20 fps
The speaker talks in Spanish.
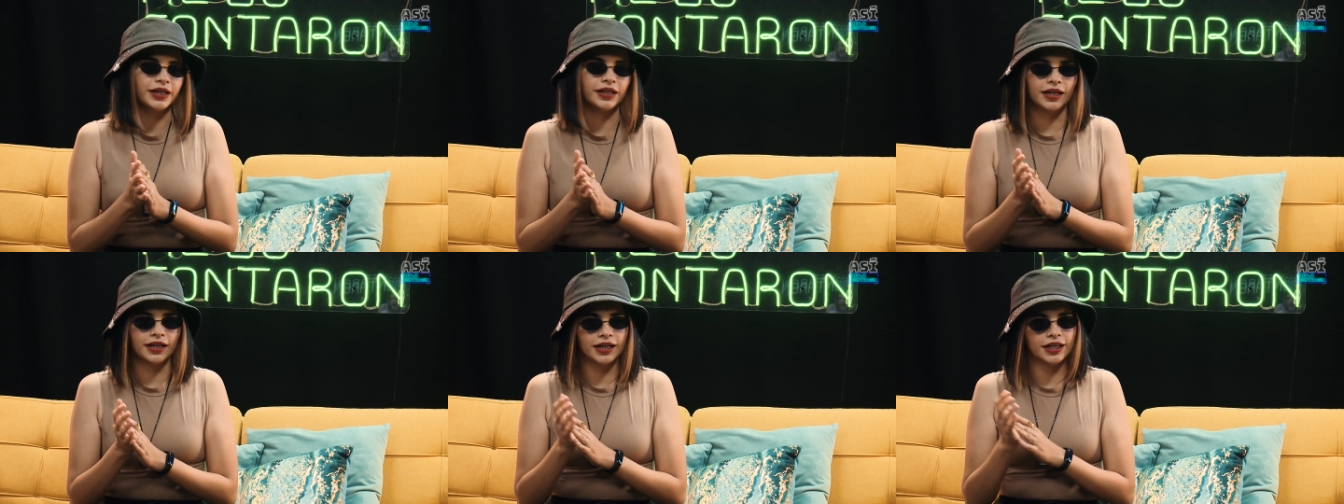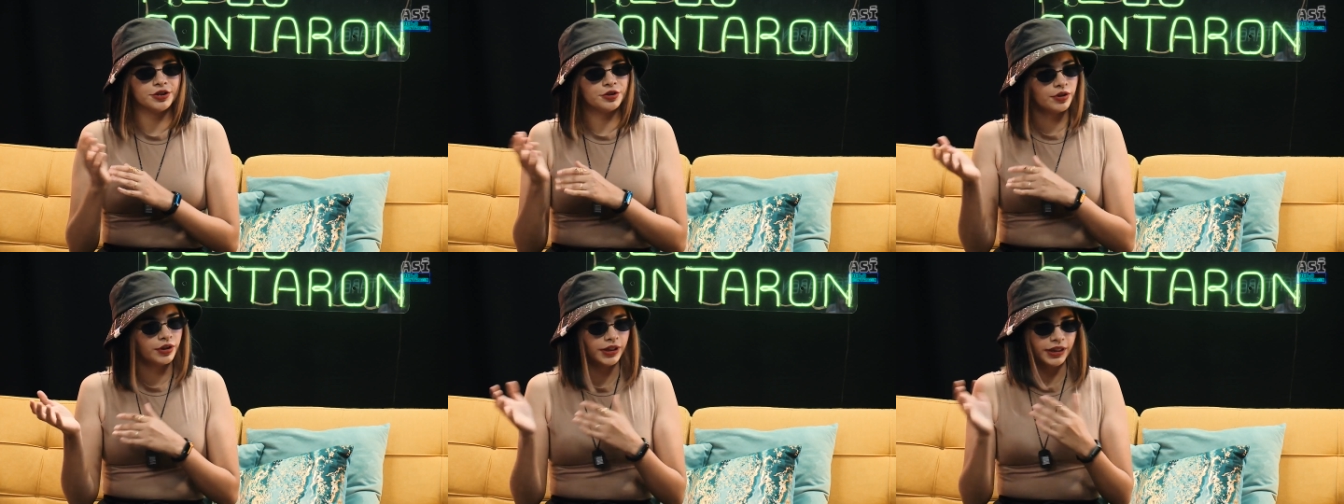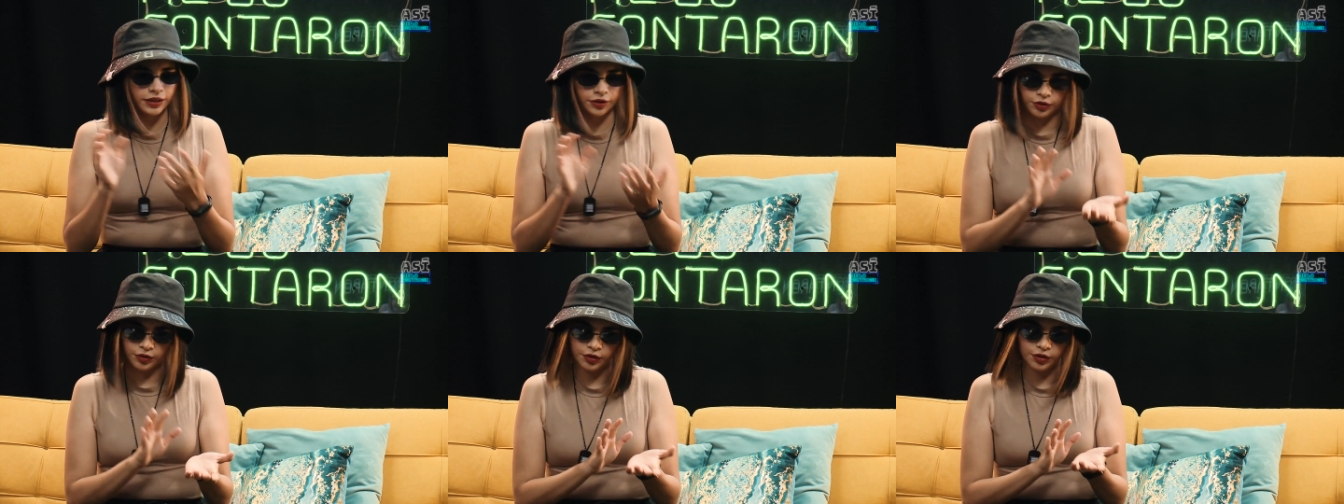El hecho de que
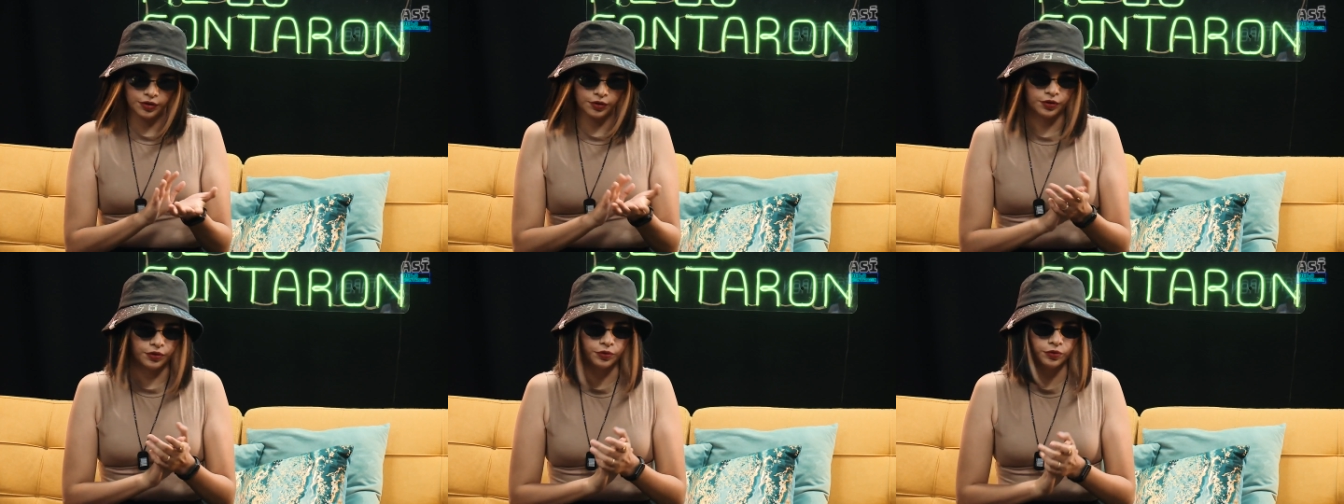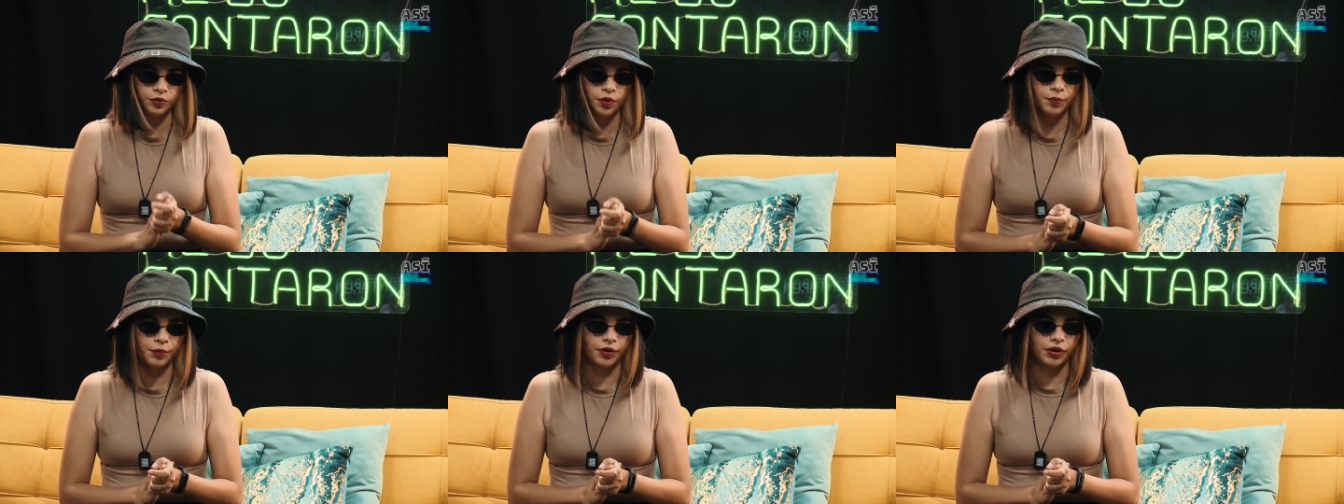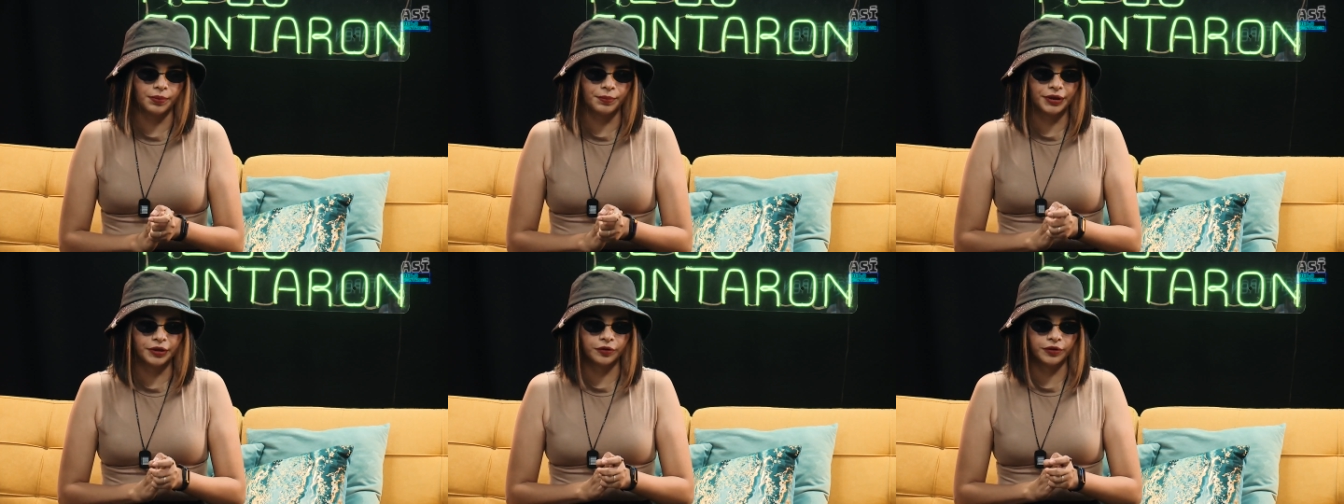no hubo
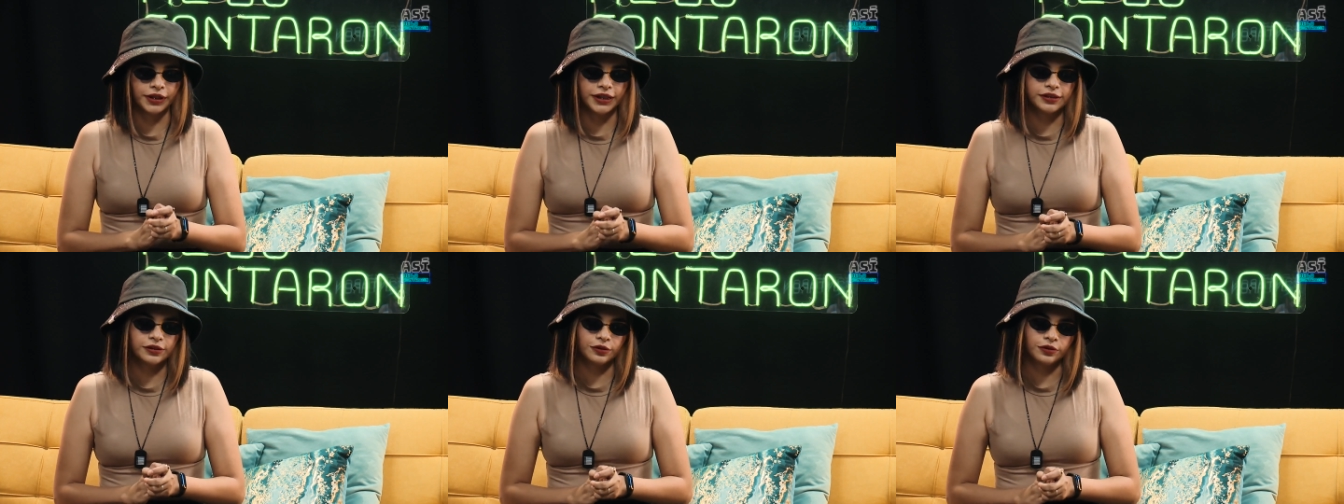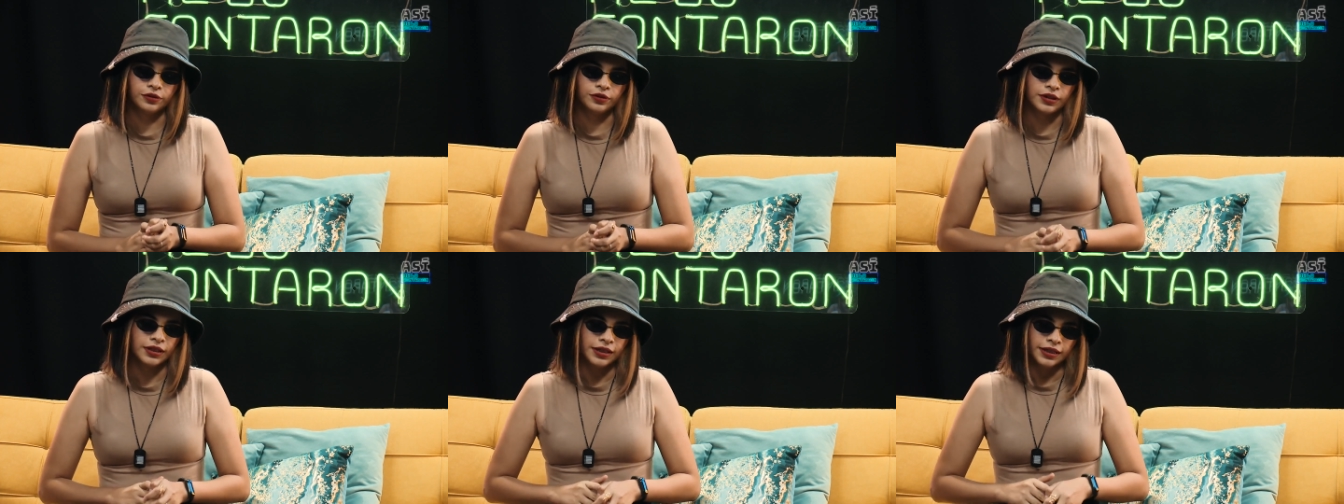problema con eso,